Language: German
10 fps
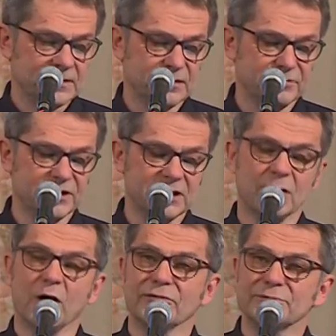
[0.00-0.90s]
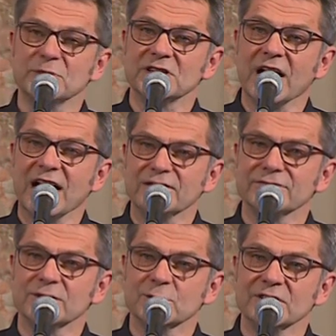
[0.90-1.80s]
die wir oft mit
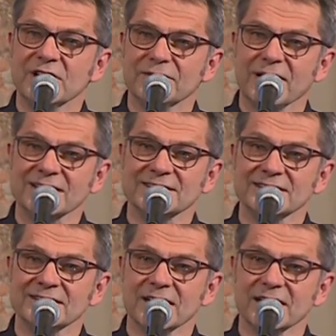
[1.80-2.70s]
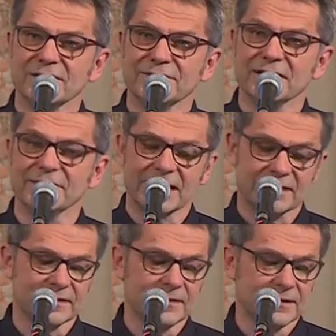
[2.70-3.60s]
Reife und Erwachsensein
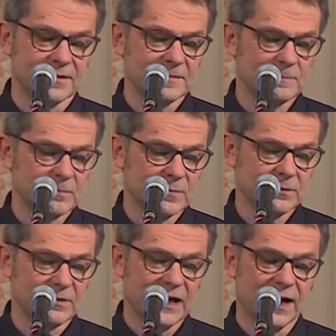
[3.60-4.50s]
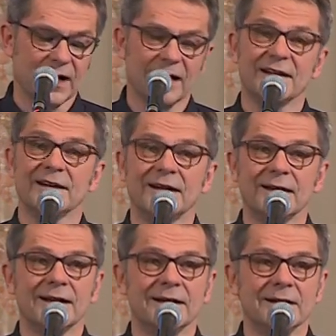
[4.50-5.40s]
verwechseln. Ja,
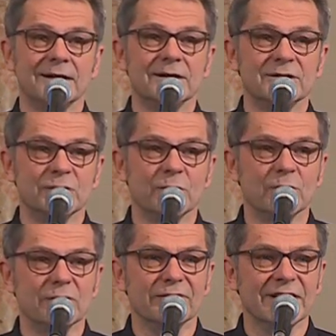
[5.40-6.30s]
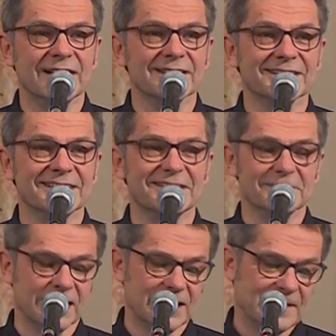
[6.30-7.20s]
schön wär's,
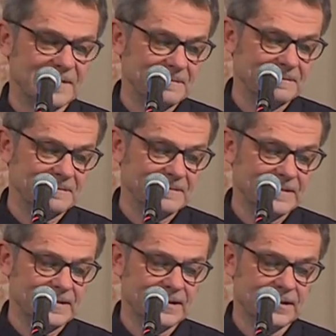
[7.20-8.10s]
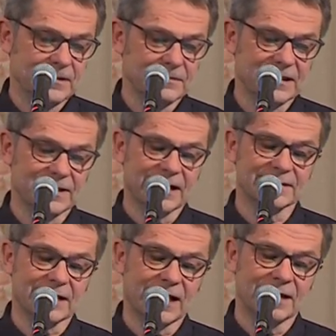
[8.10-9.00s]
nicht wahr? Wenn
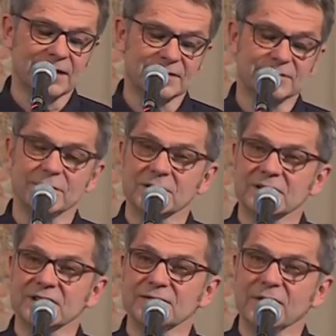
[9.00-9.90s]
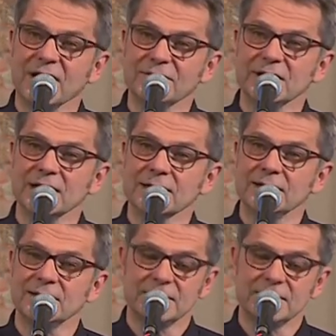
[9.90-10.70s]
das alles wirklich wahr wäre.